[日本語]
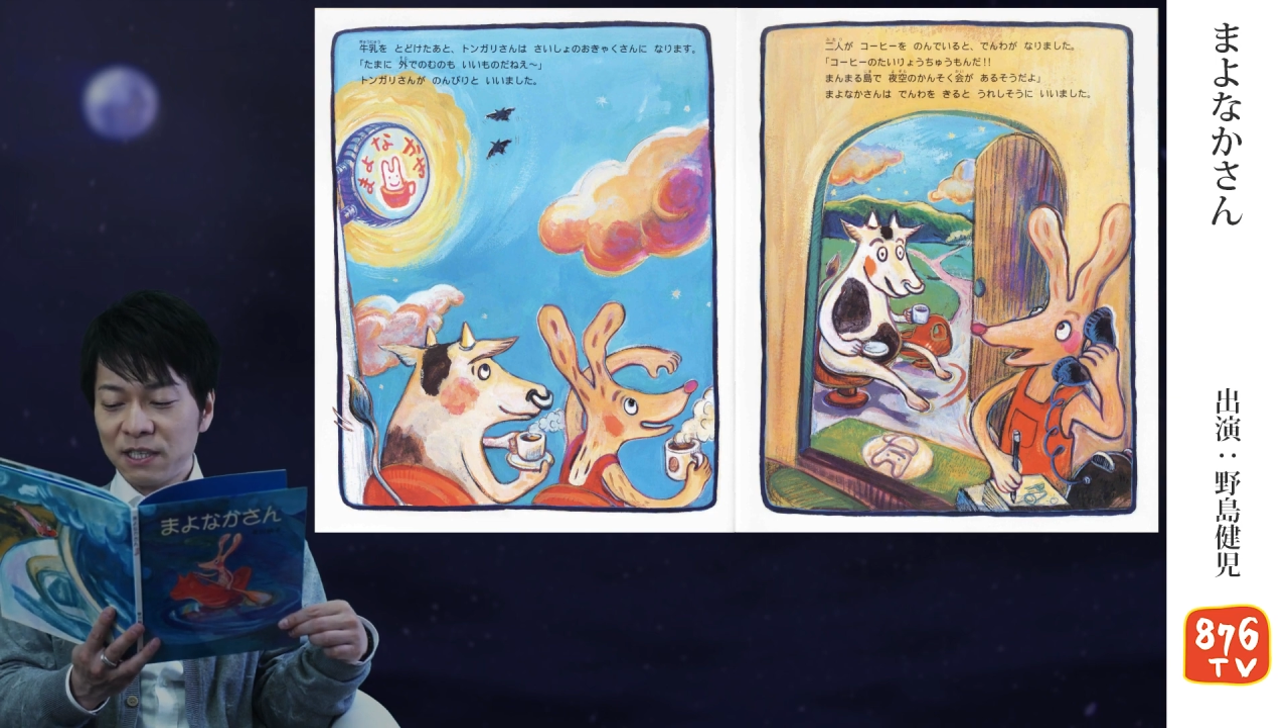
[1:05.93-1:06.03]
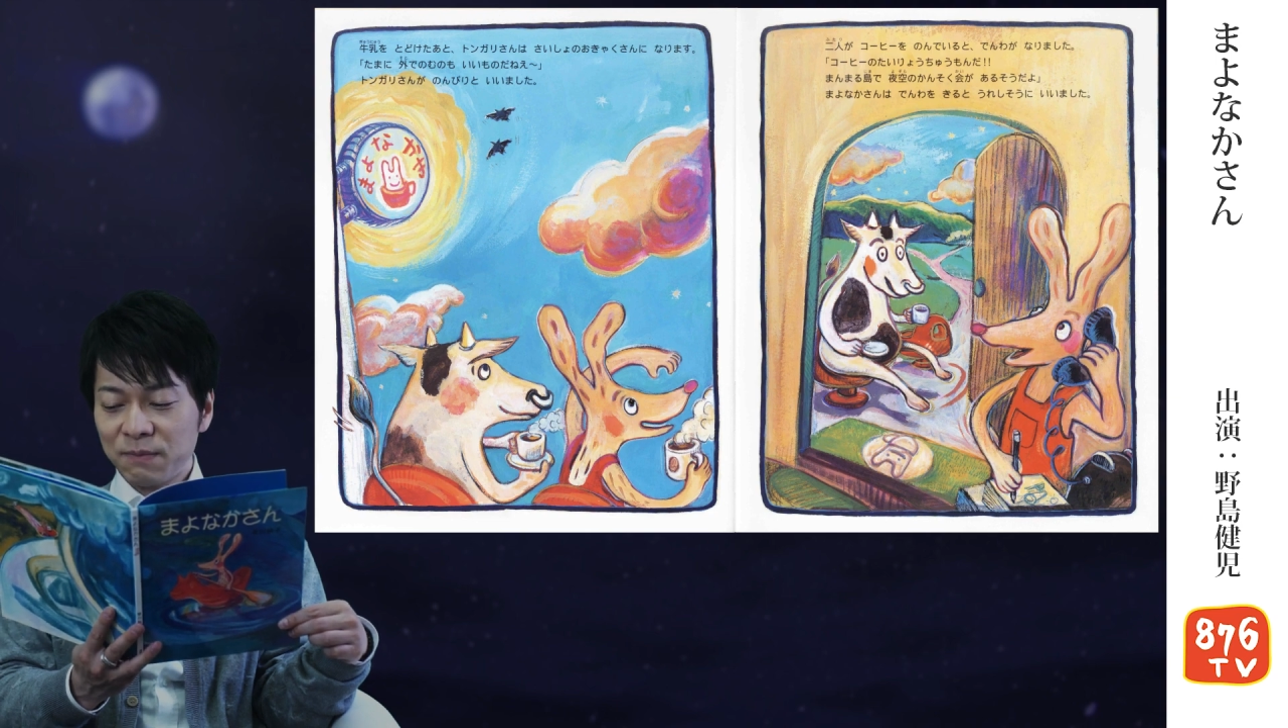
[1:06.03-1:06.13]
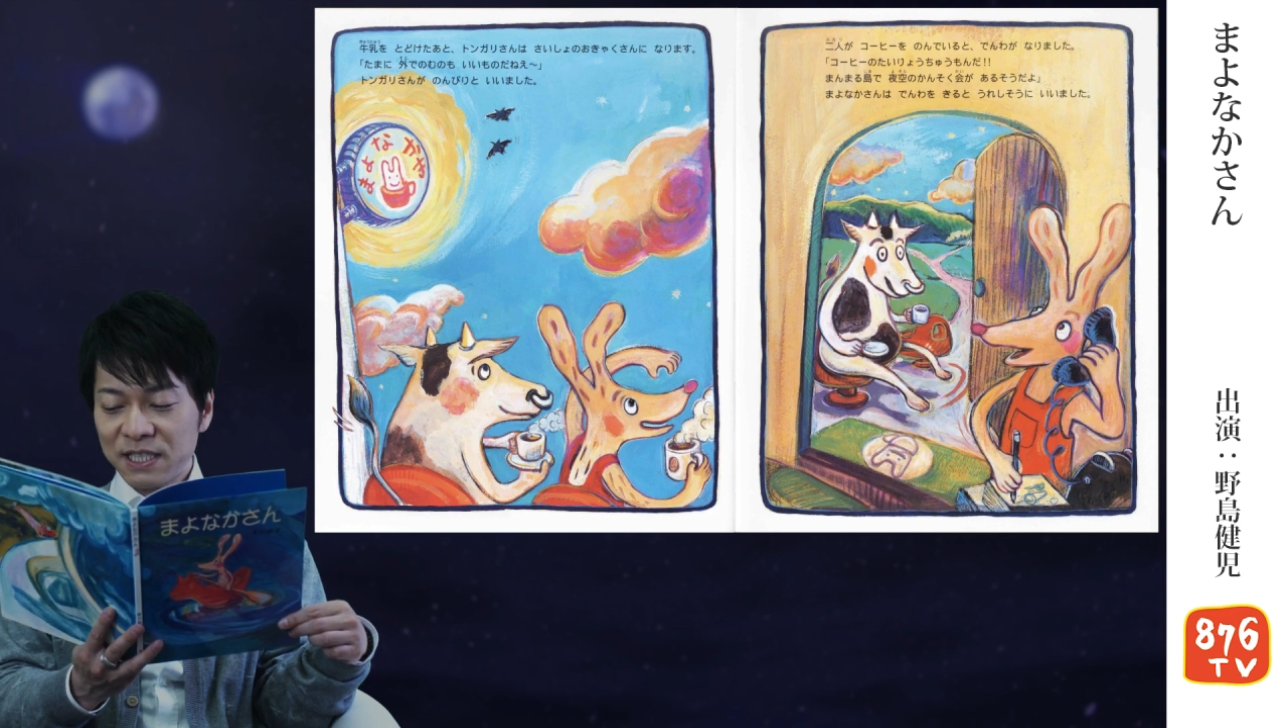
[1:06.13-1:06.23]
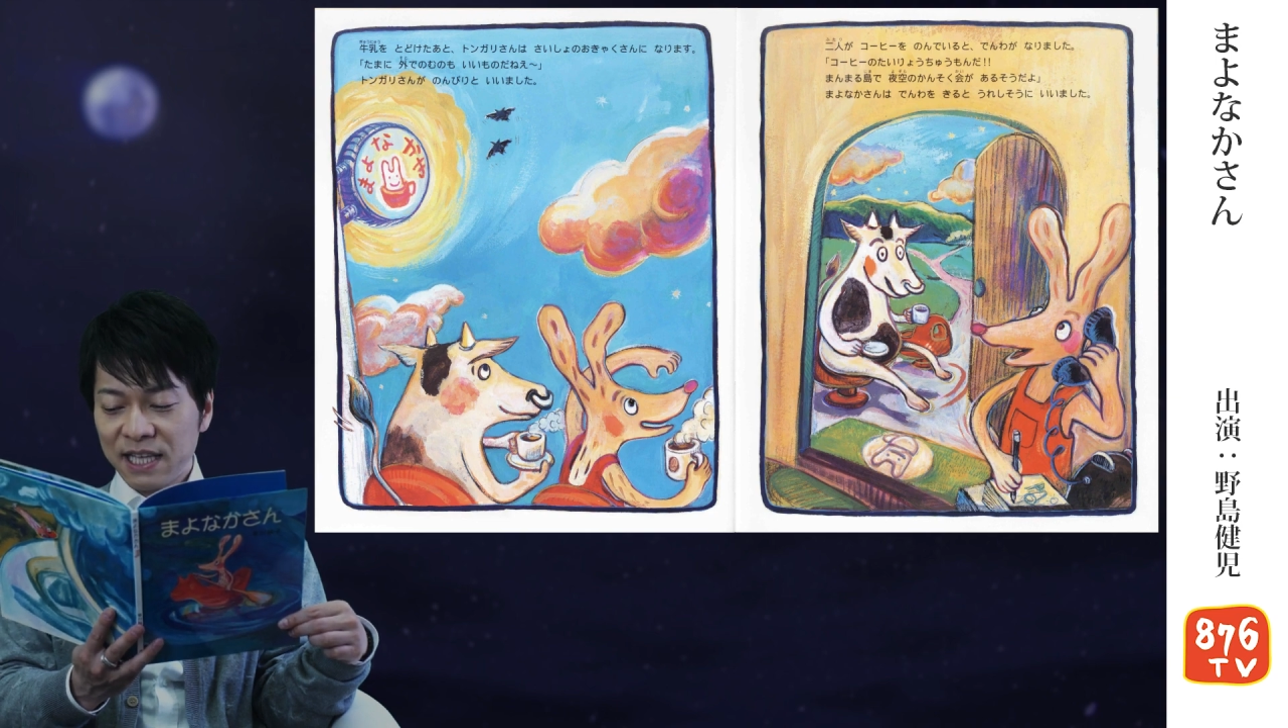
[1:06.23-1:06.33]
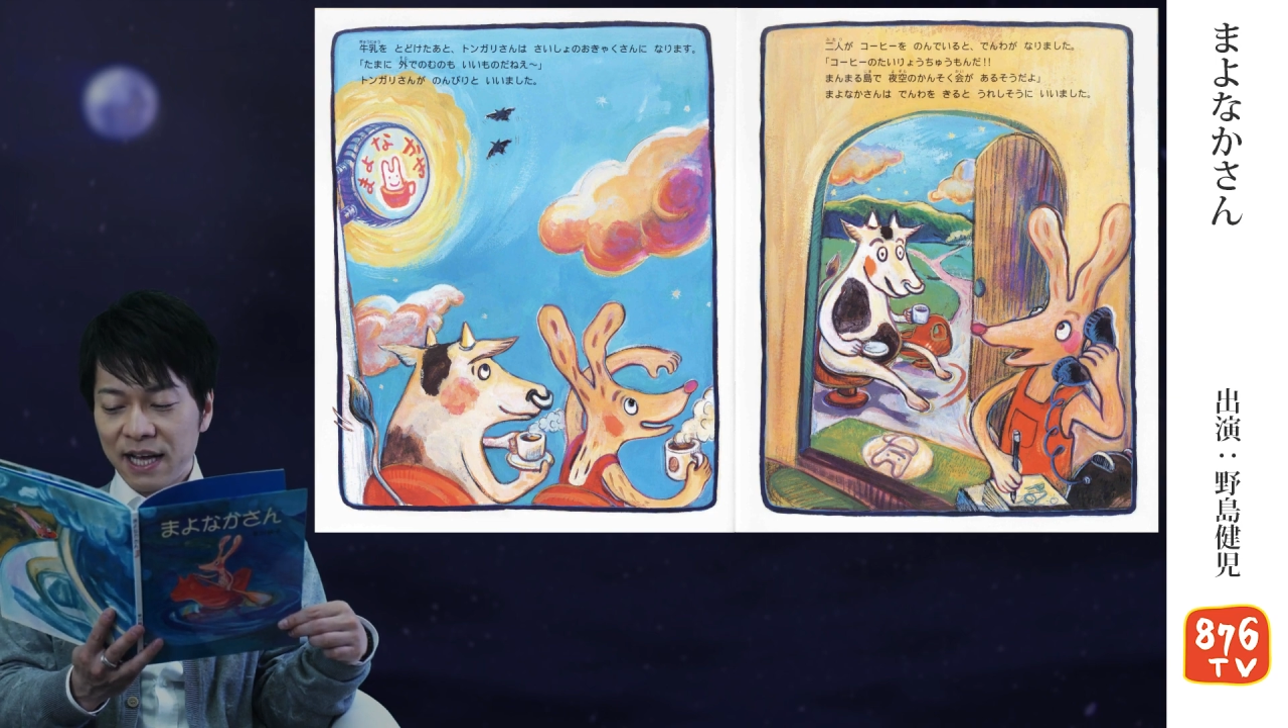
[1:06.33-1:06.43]
言い
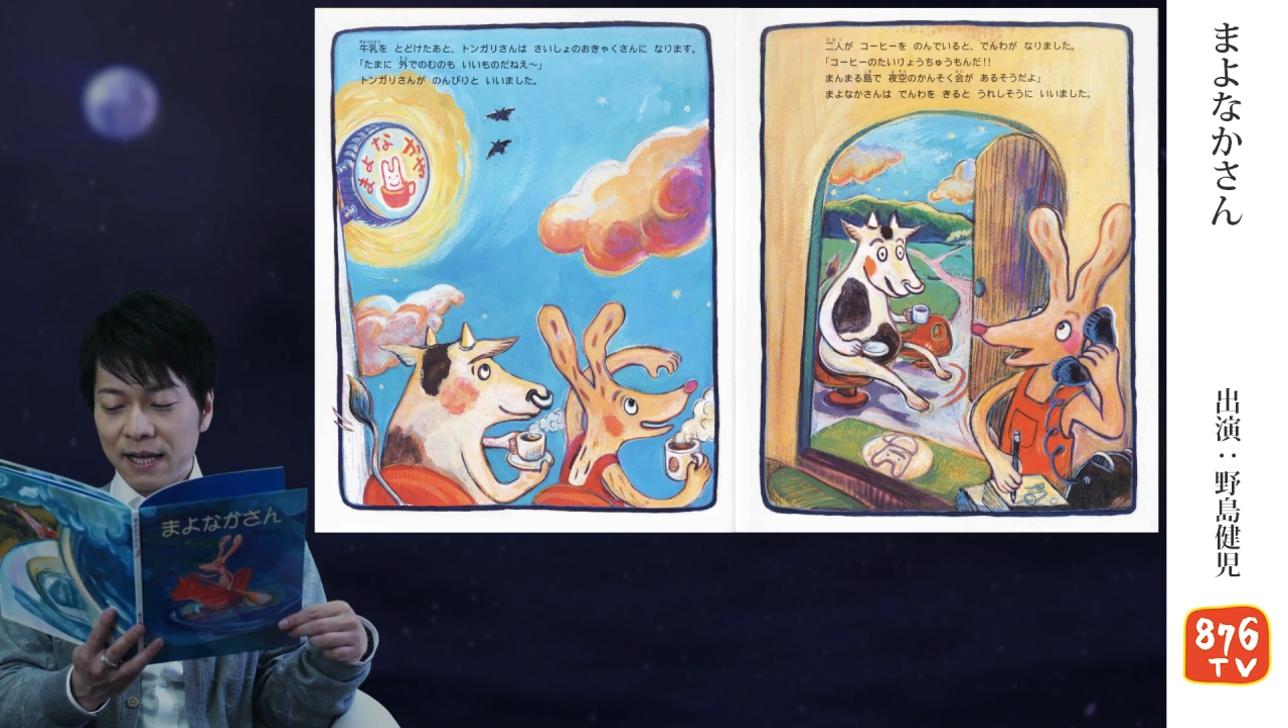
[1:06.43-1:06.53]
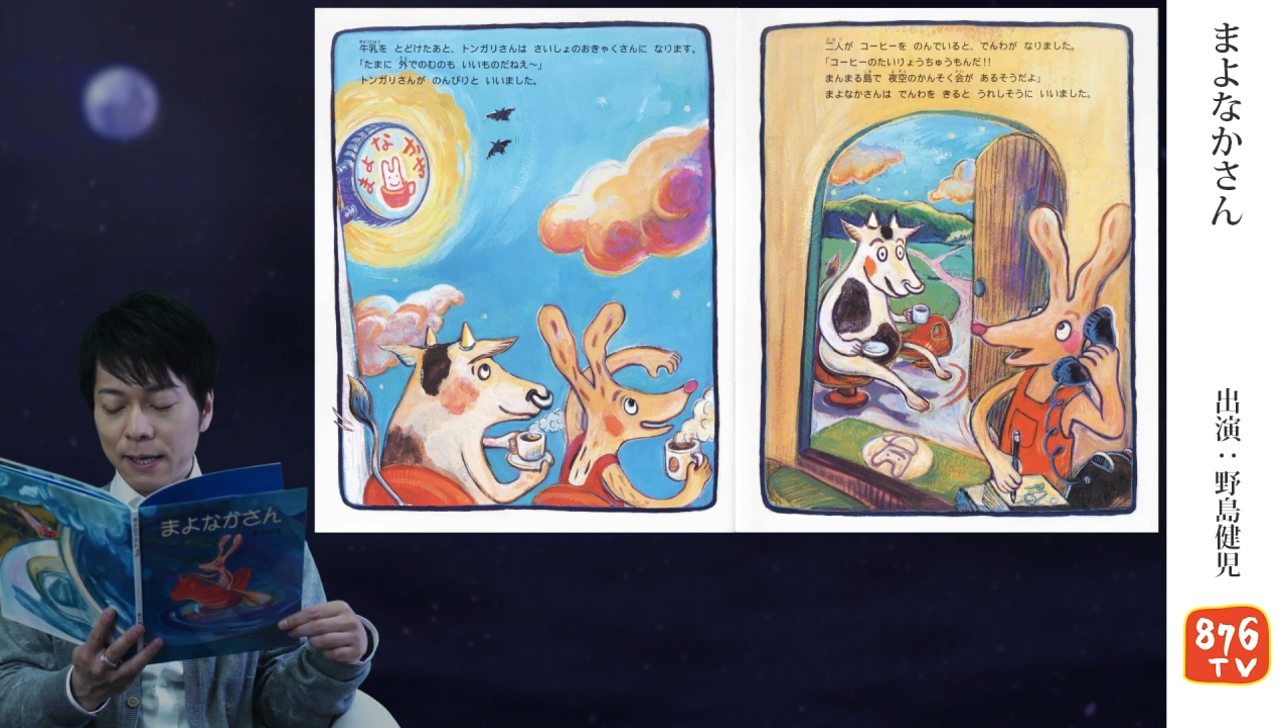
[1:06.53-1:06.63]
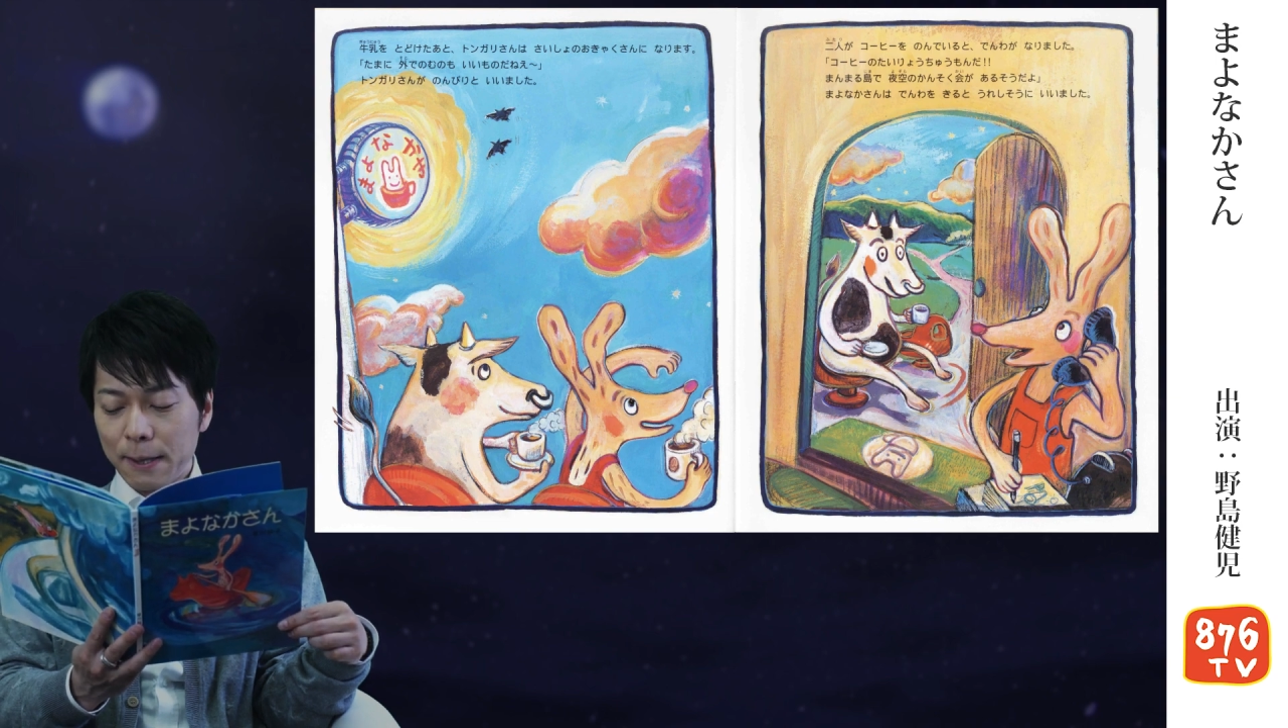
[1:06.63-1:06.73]
ました